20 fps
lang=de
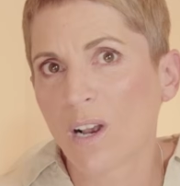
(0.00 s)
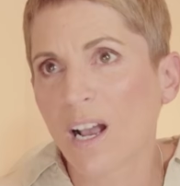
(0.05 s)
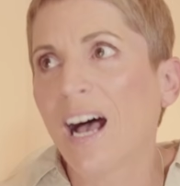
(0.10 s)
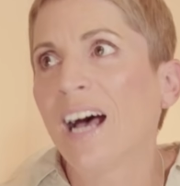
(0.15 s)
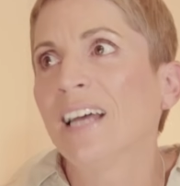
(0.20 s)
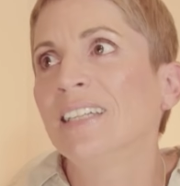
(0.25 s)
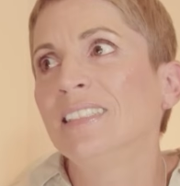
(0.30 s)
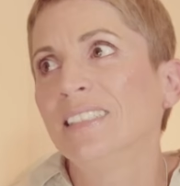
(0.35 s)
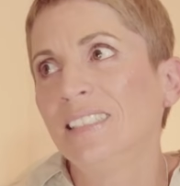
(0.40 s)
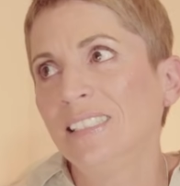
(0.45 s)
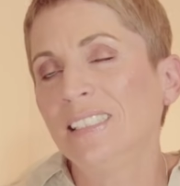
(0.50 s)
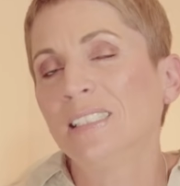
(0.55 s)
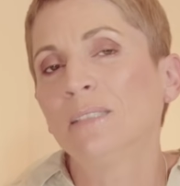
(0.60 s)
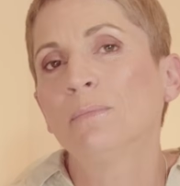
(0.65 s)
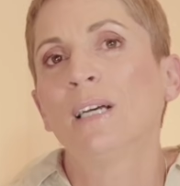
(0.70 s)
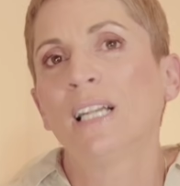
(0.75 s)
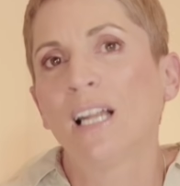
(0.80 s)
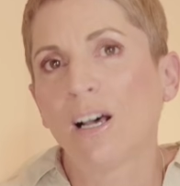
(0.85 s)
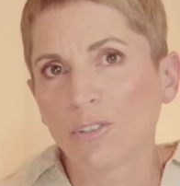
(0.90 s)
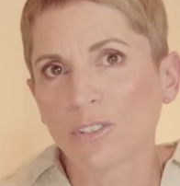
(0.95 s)
gerade die dich
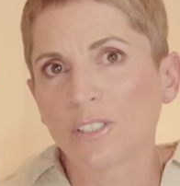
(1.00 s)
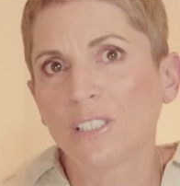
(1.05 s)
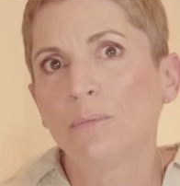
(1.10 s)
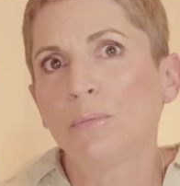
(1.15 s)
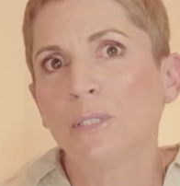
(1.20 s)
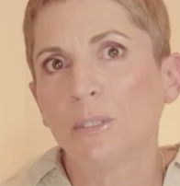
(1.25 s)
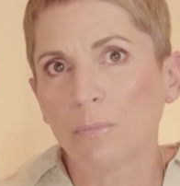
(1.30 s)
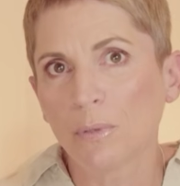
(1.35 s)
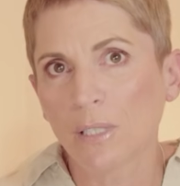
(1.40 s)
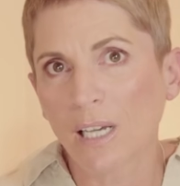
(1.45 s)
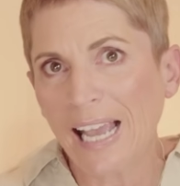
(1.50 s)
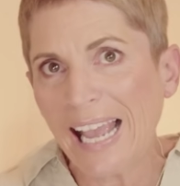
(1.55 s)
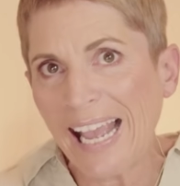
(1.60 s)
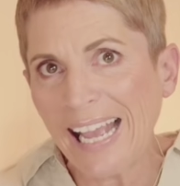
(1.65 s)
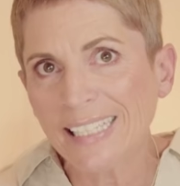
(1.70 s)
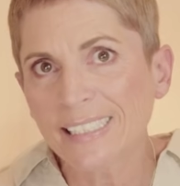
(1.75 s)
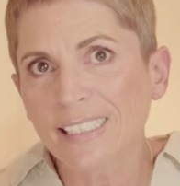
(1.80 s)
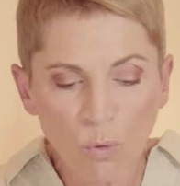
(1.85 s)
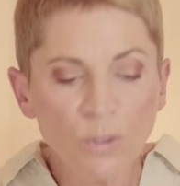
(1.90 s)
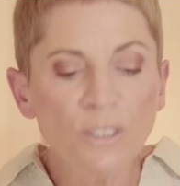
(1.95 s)
mal ausgiebig
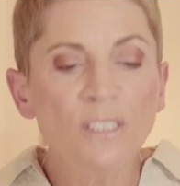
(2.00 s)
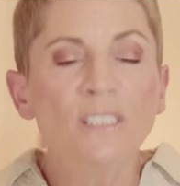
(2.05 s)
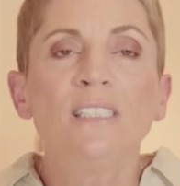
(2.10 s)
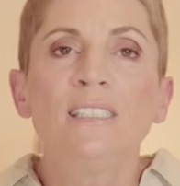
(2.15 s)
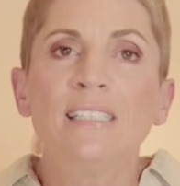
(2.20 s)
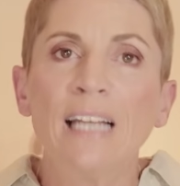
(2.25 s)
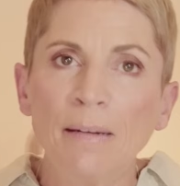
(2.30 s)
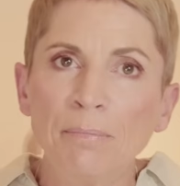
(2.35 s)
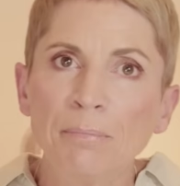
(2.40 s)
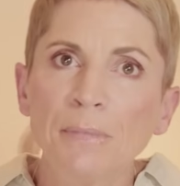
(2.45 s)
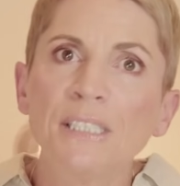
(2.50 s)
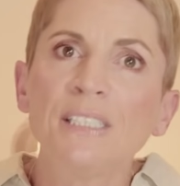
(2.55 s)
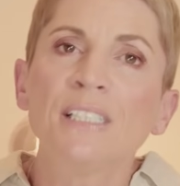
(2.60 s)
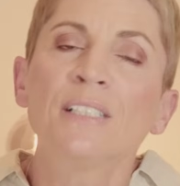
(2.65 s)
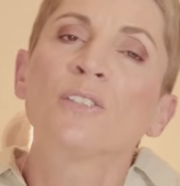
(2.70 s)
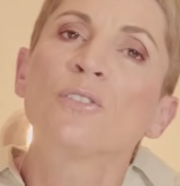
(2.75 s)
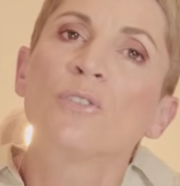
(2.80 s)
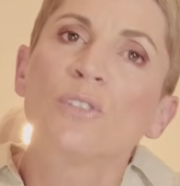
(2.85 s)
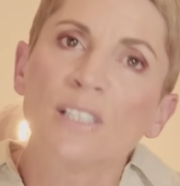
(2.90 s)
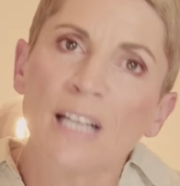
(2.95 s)
berät und die dann mit
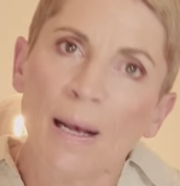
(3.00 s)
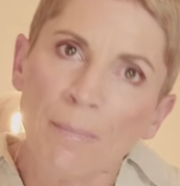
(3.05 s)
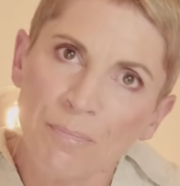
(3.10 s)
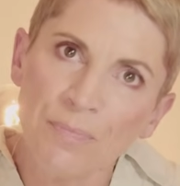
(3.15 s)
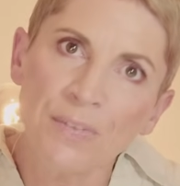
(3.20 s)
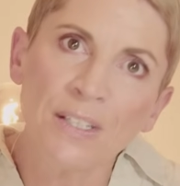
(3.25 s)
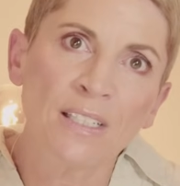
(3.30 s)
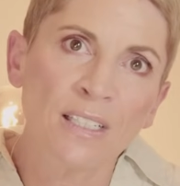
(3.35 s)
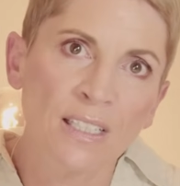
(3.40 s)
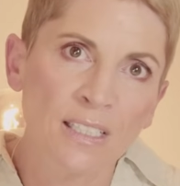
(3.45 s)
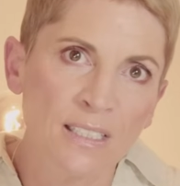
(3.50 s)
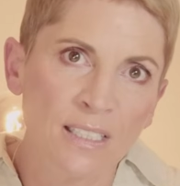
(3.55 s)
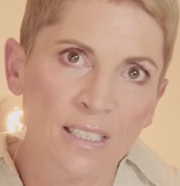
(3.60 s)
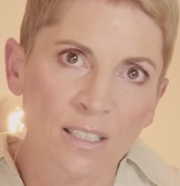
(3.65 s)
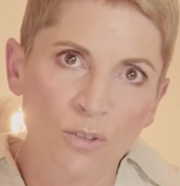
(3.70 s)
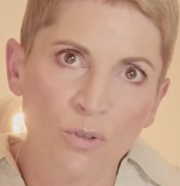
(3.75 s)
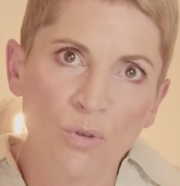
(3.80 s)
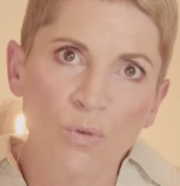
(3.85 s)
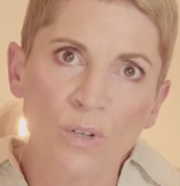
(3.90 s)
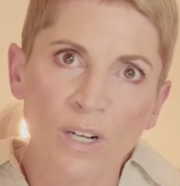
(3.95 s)
dir zusammen den
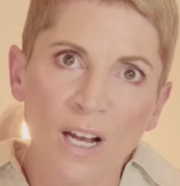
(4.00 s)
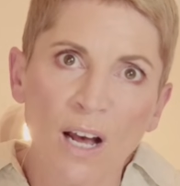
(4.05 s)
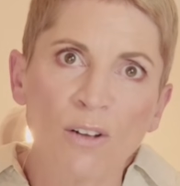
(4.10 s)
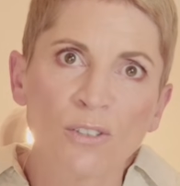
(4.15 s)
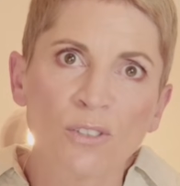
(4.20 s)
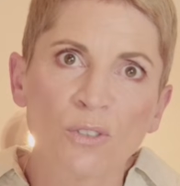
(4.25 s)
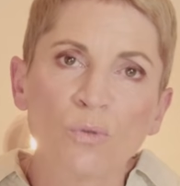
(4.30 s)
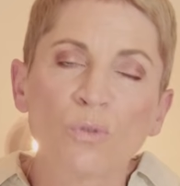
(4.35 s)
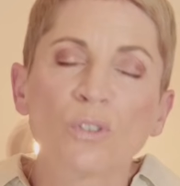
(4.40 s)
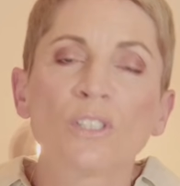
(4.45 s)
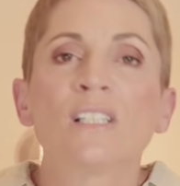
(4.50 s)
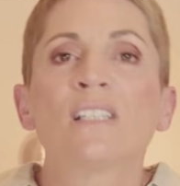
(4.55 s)
richtigen Ton raussucht.